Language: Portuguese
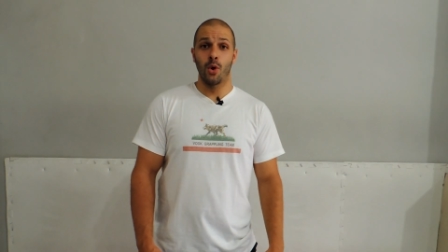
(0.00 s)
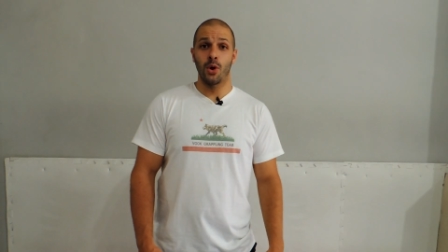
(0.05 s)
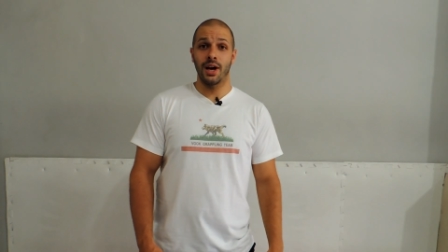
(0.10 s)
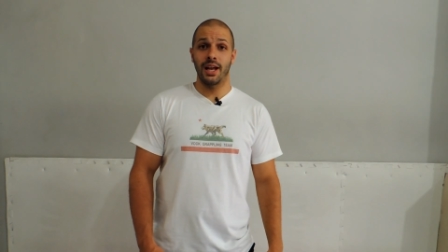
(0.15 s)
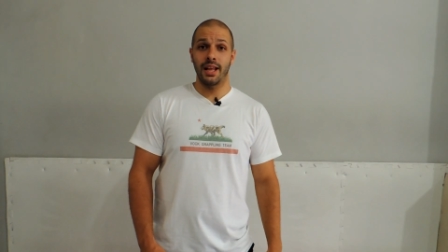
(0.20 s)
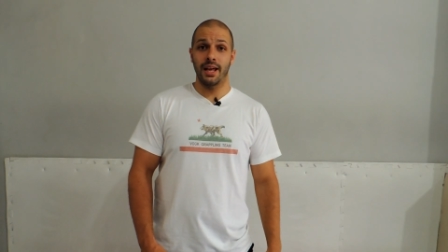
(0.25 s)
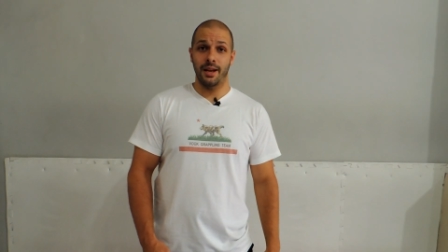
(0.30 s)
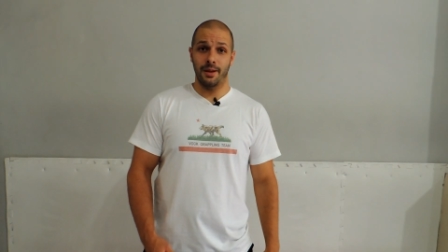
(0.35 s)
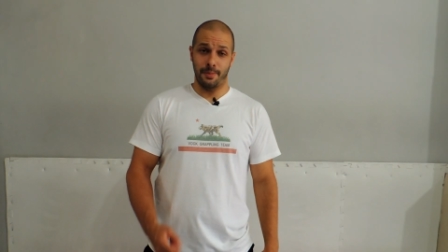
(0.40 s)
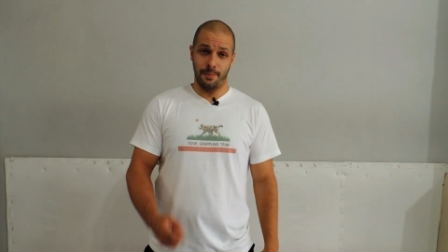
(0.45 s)
Bom,
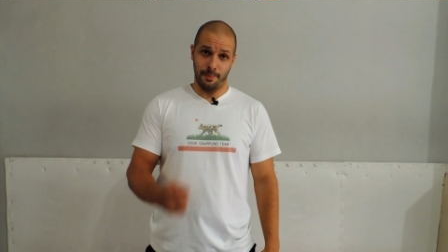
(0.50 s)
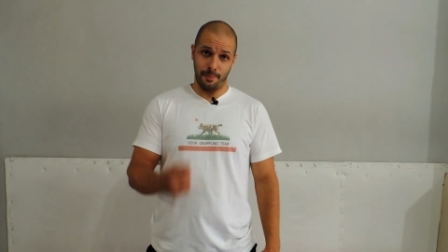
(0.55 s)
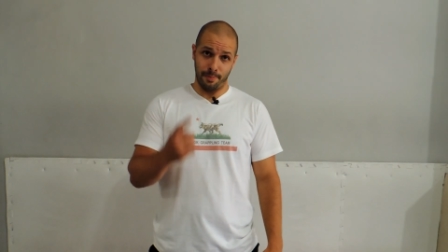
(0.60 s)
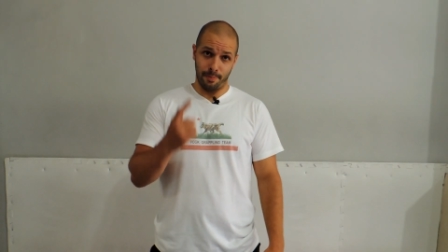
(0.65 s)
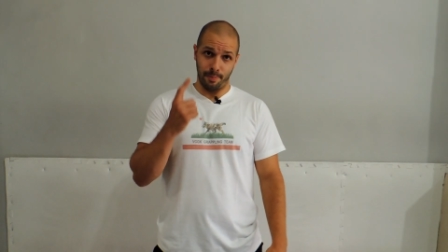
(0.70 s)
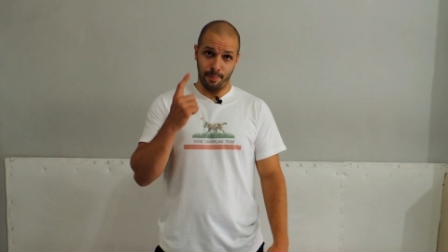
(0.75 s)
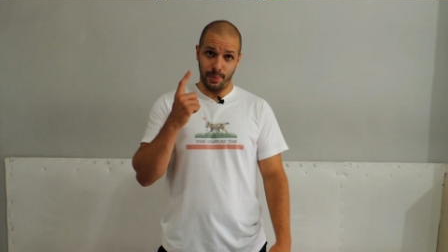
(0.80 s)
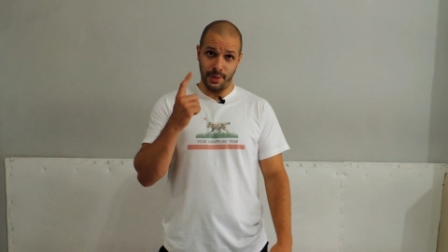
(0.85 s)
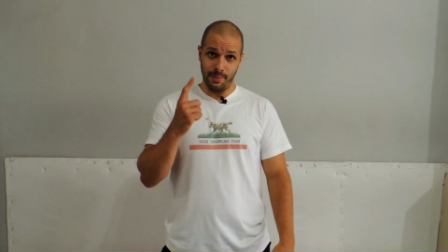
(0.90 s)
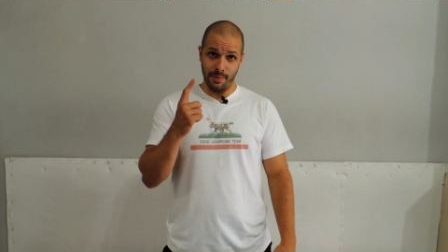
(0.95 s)
galera,
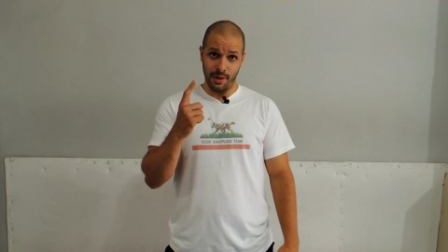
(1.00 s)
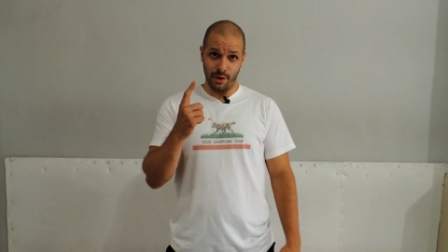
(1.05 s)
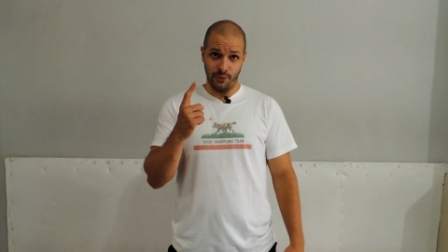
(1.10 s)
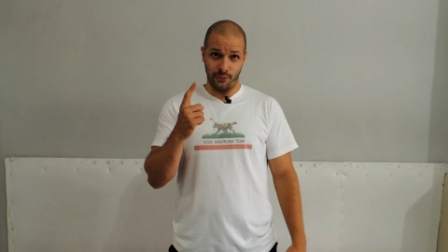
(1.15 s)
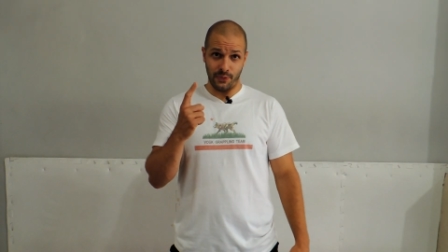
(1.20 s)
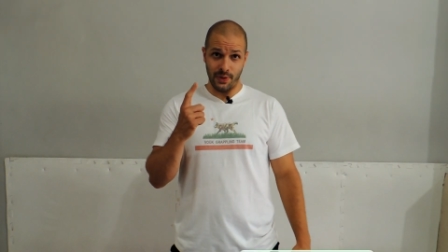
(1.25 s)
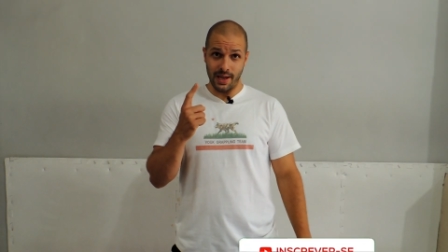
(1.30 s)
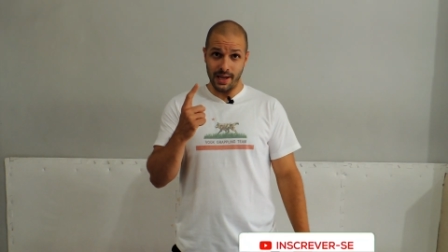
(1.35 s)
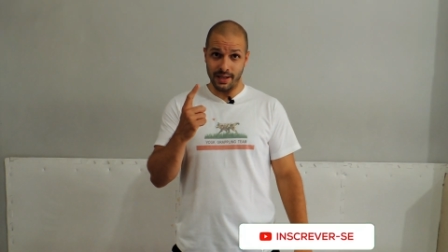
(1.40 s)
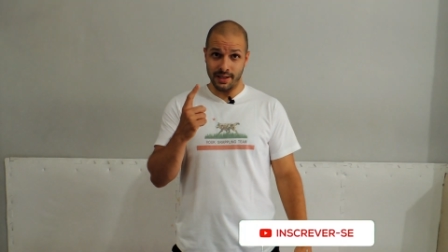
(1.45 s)

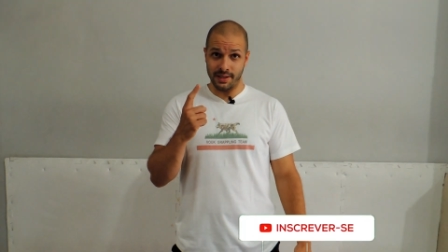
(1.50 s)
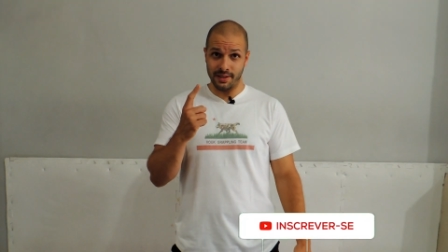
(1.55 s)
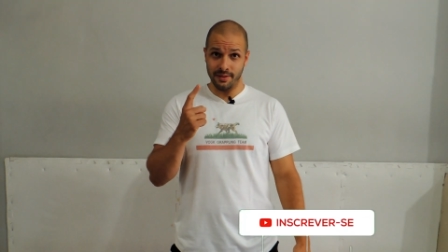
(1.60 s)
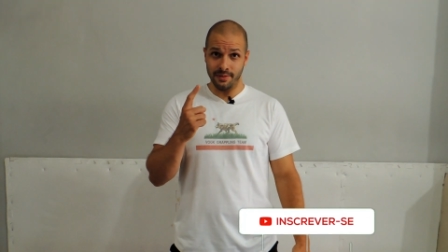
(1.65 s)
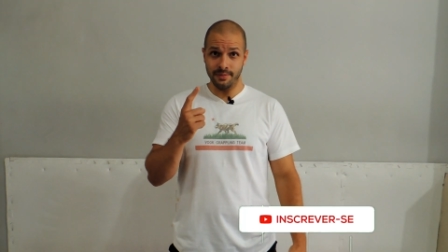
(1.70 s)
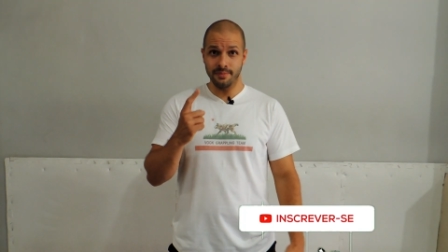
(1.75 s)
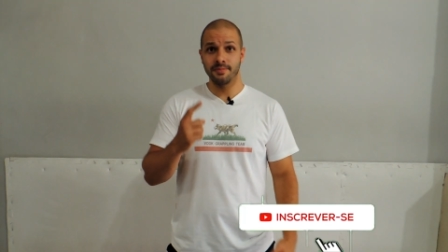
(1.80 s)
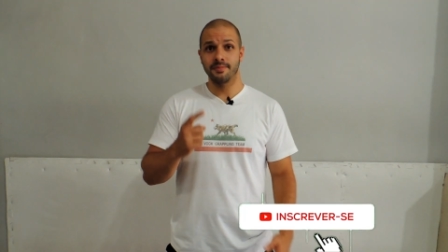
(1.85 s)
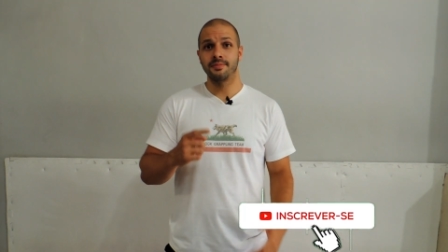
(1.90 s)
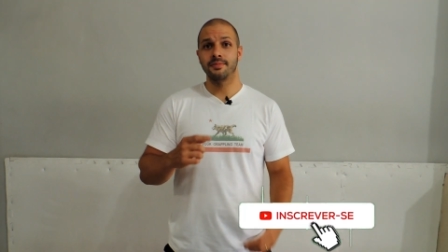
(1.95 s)
Primeiro
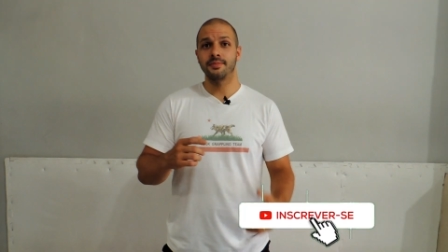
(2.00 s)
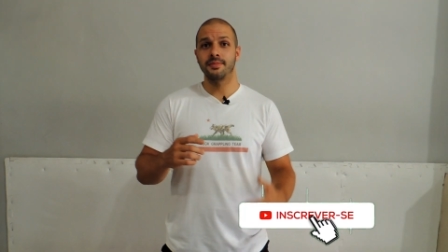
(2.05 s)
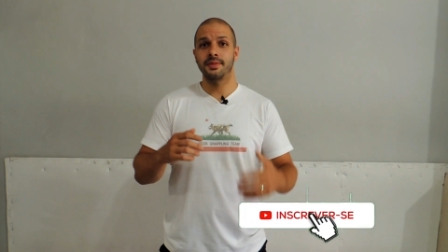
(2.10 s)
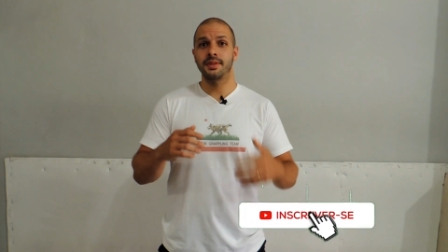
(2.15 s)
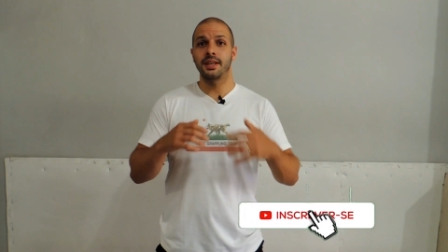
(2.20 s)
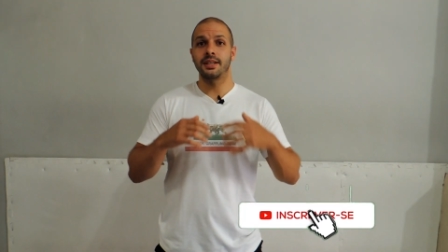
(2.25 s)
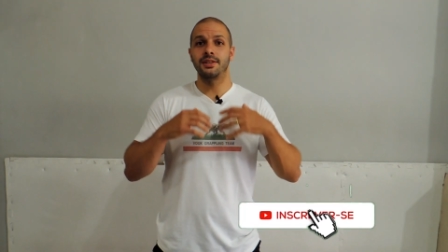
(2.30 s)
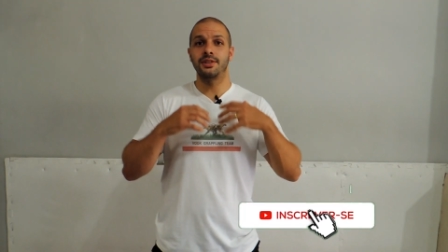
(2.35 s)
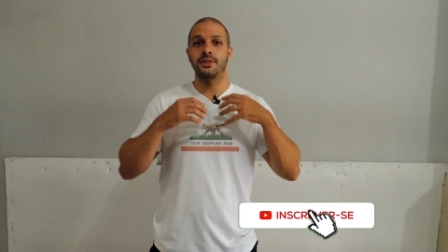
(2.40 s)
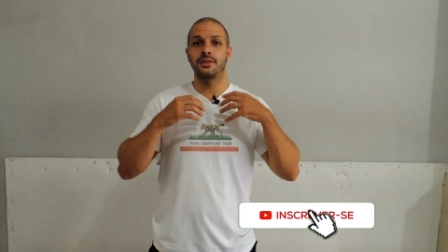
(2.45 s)
fake
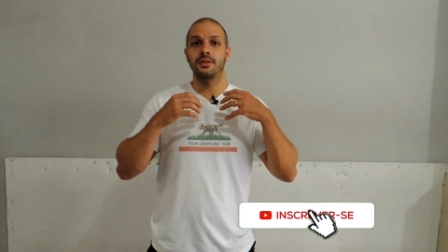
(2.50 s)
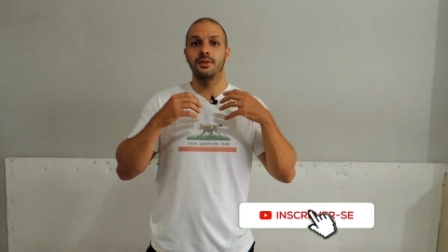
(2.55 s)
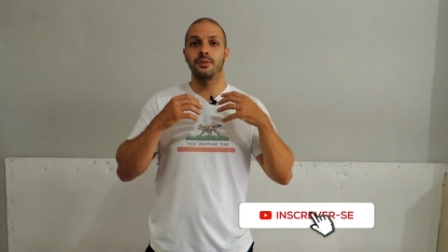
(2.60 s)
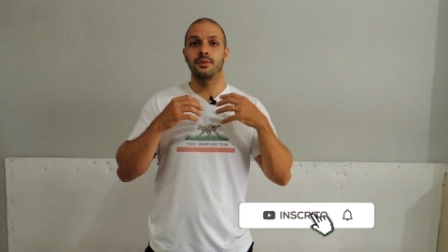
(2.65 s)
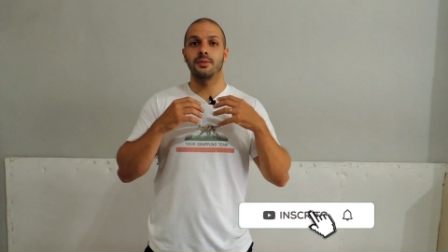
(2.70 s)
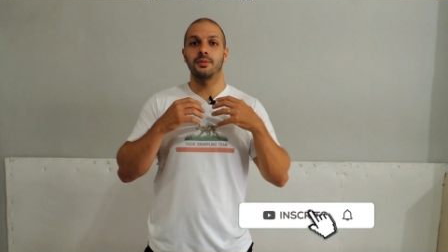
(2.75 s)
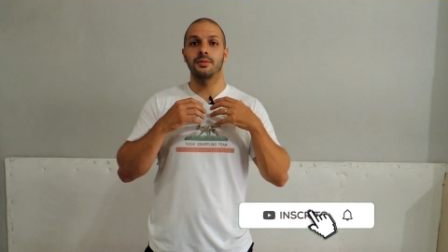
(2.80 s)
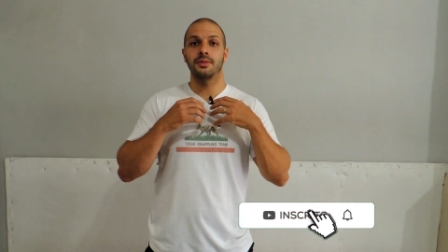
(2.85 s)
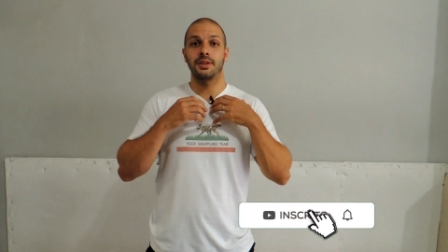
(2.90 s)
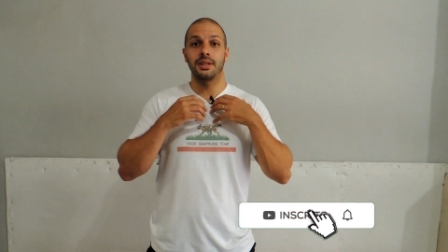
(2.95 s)
que a gente não,